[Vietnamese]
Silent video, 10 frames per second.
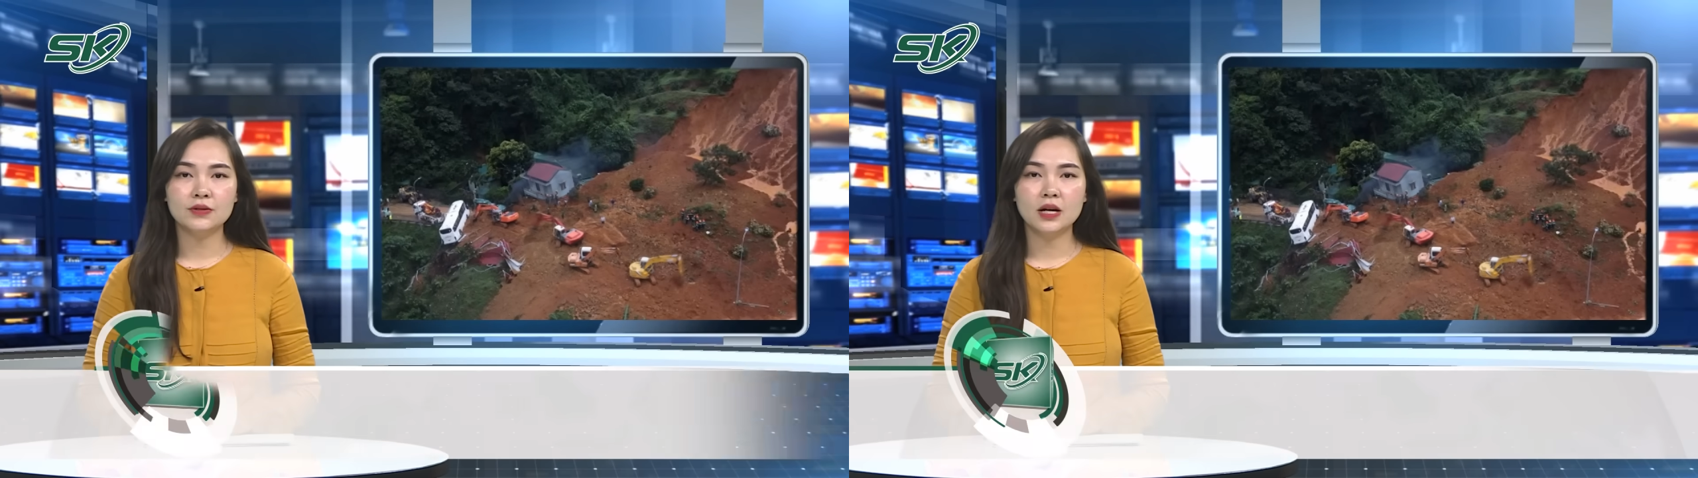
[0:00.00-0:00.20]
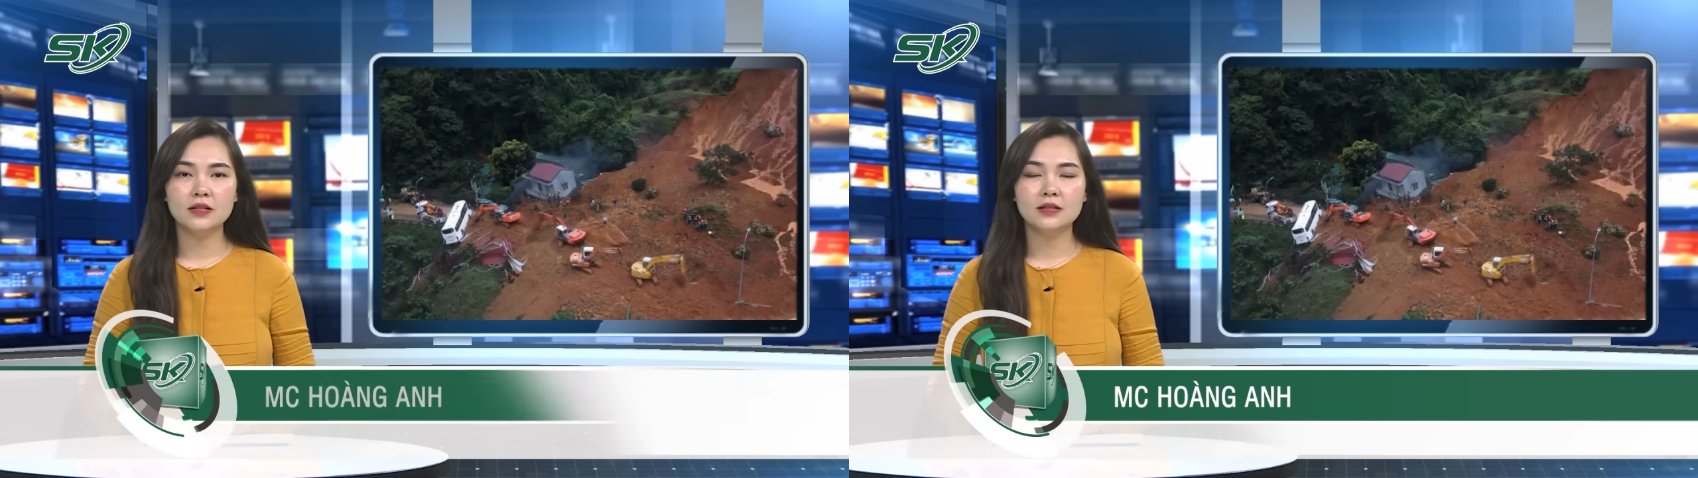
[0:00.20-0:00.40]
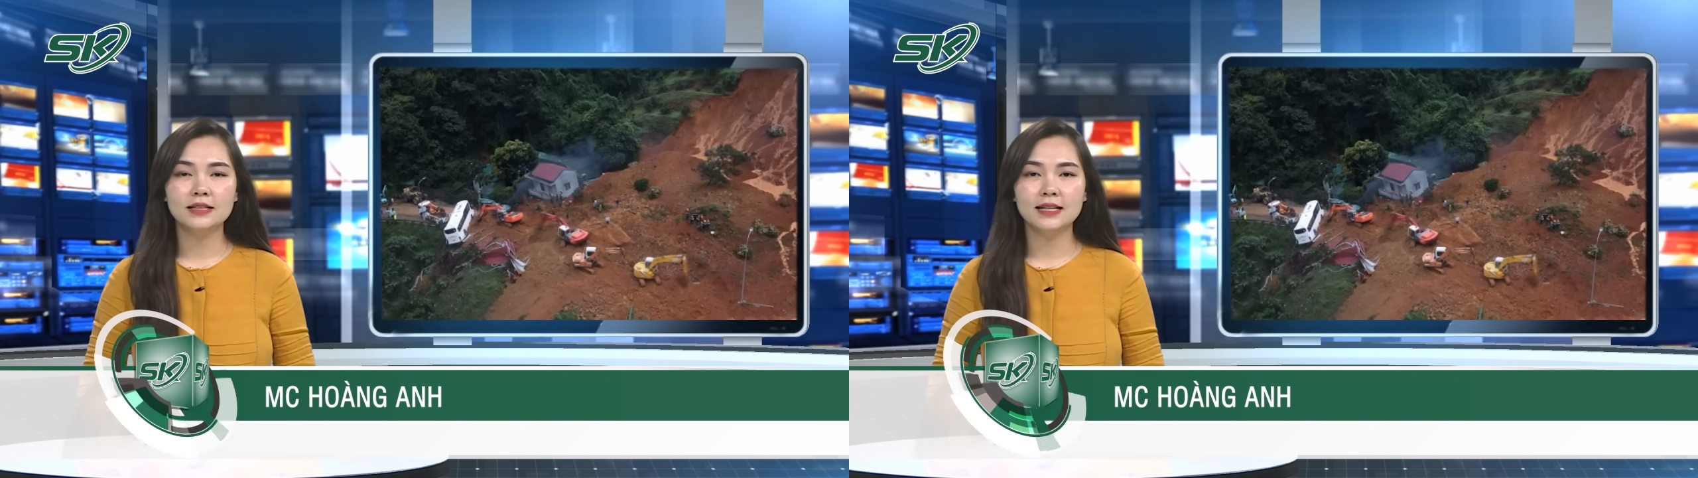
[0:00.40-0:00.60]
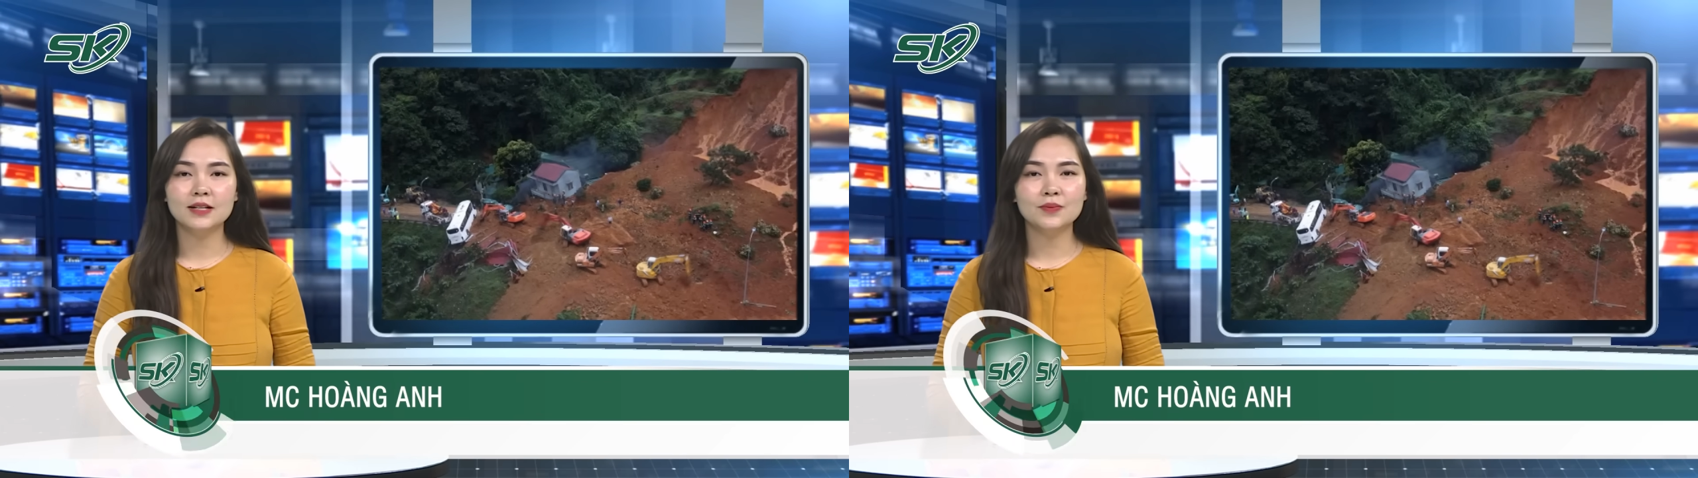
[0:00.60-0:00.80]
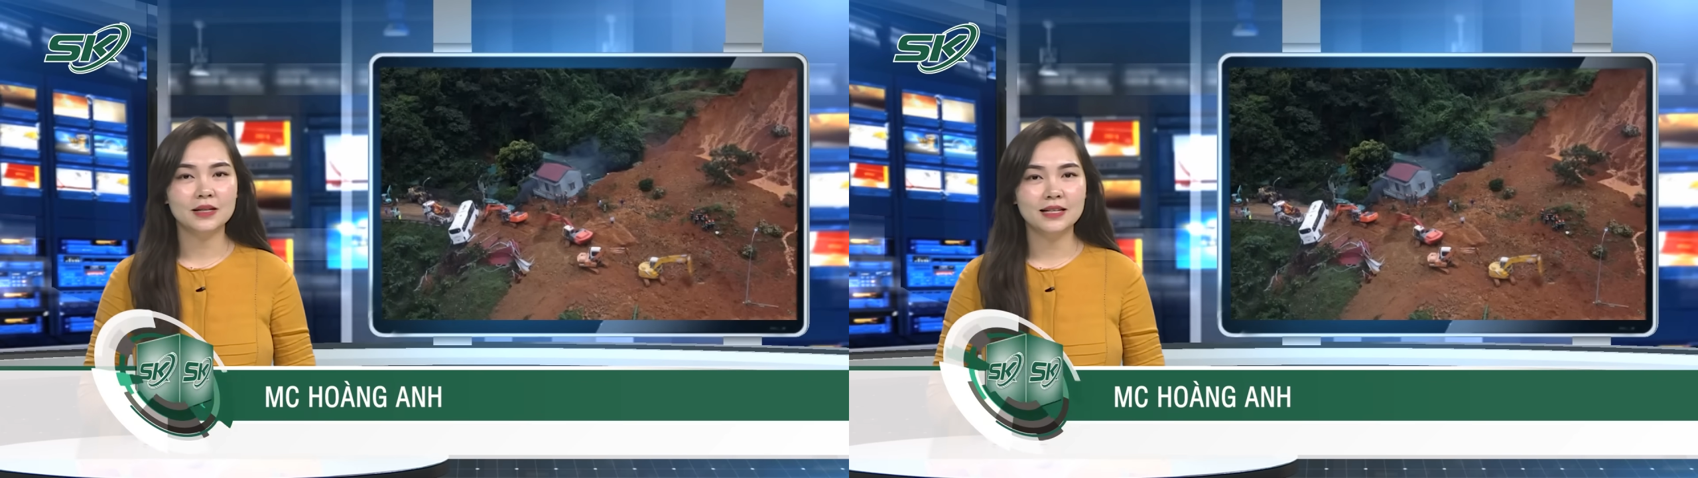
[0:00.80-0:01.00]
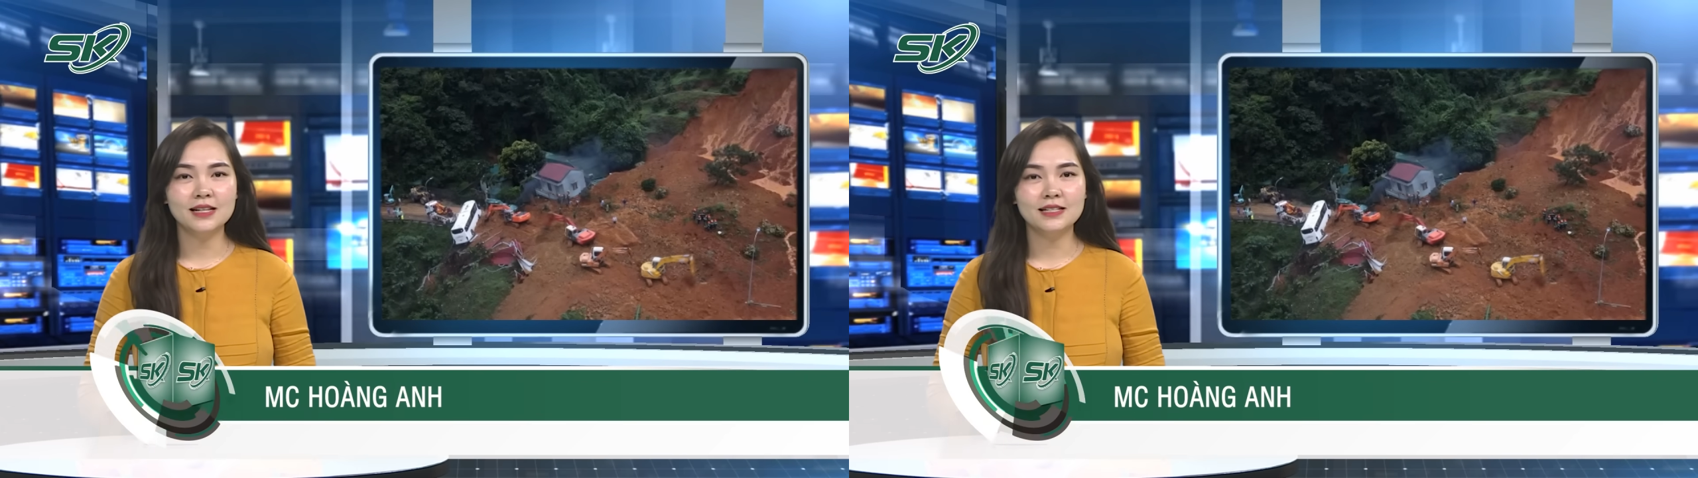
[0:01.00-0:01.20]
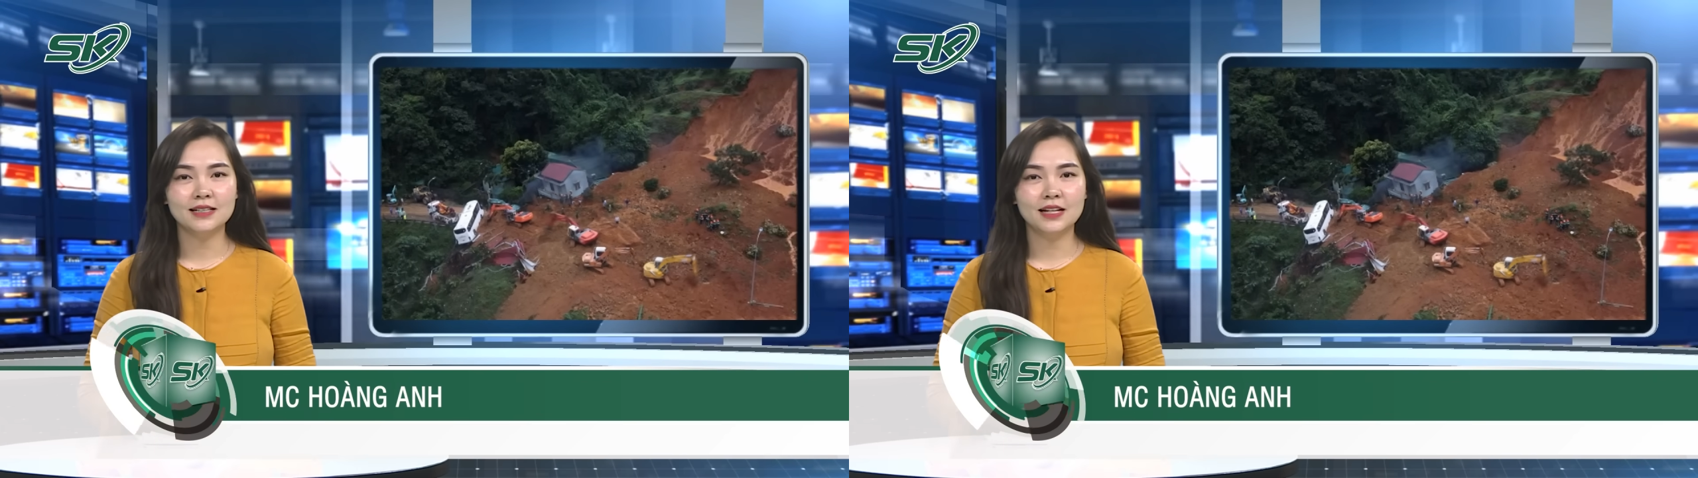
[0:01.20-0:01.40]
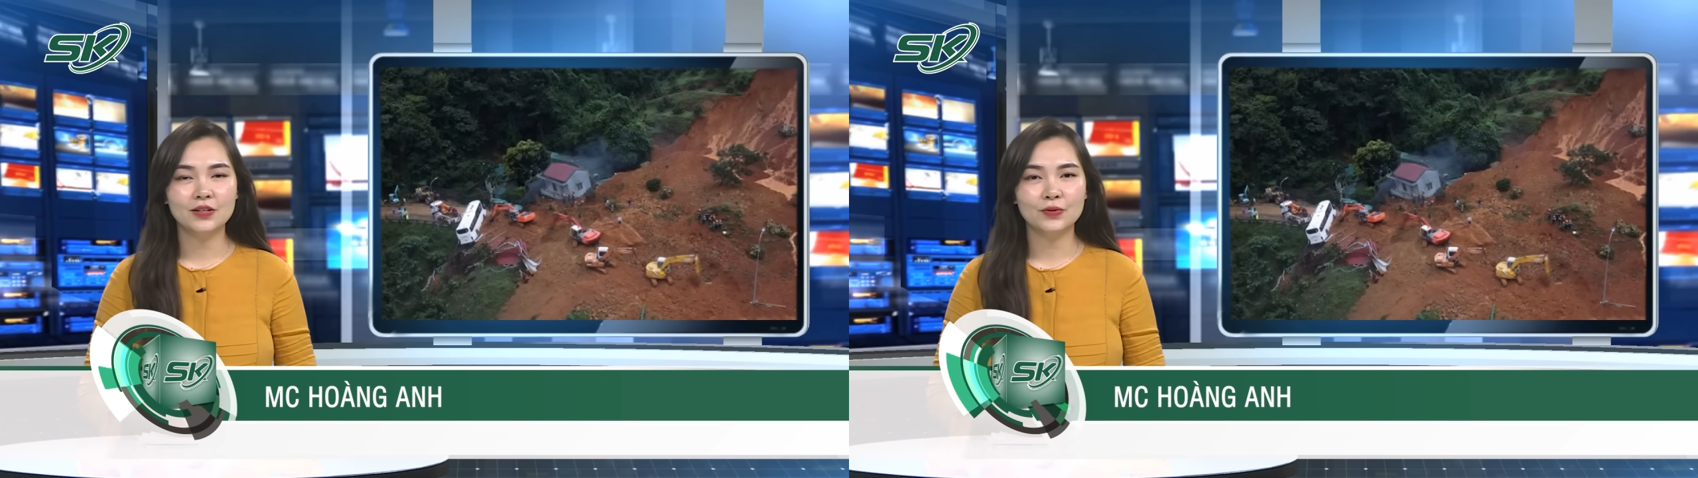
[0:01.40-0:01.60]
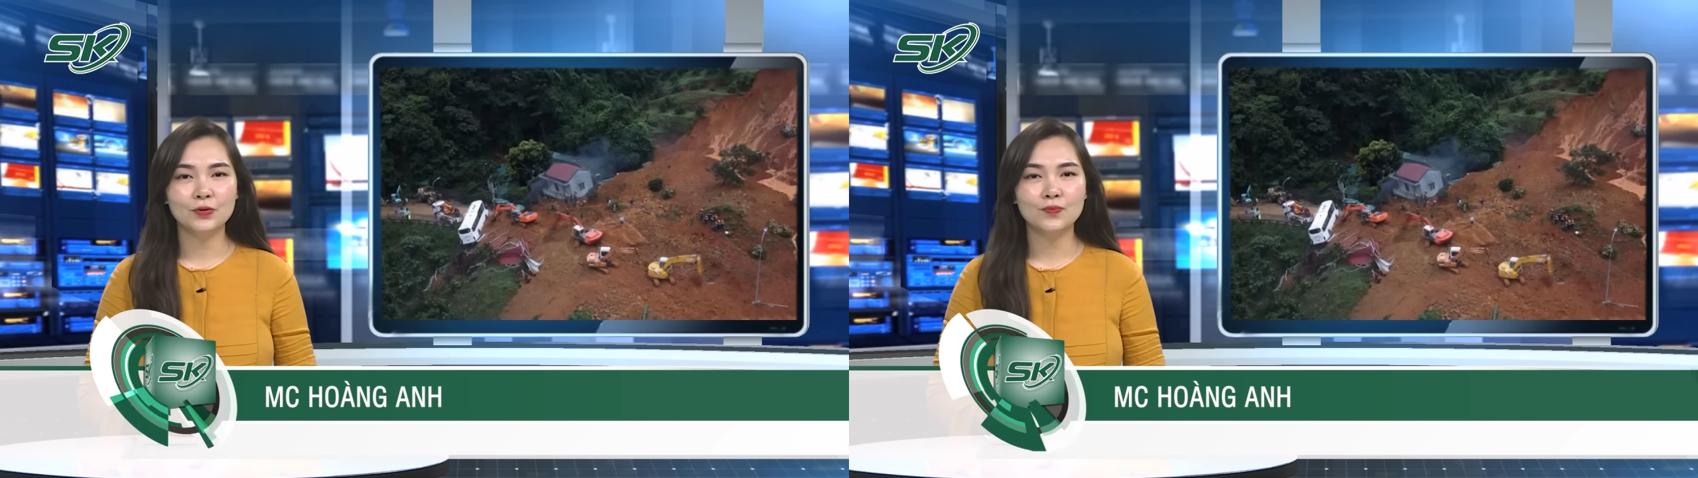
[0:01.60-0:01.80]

dõi những tin tức mới nhất trên kênh YouTube